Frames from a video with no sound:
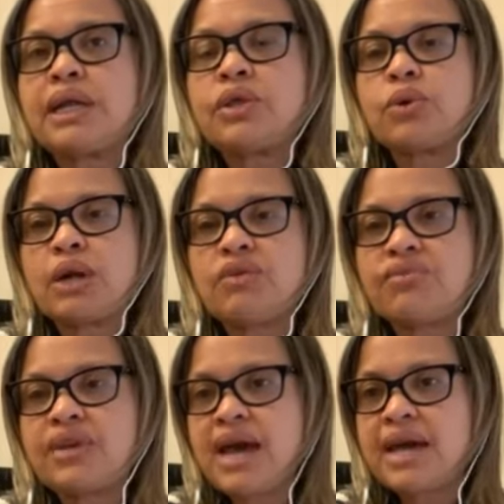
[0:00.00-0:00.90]

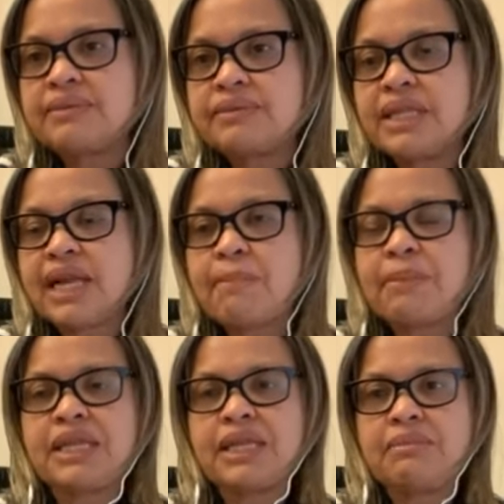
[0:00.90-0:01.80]
radiografía de la
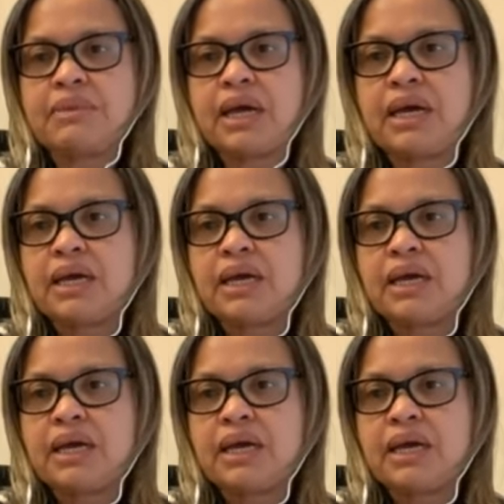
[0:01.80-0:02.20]
pandemia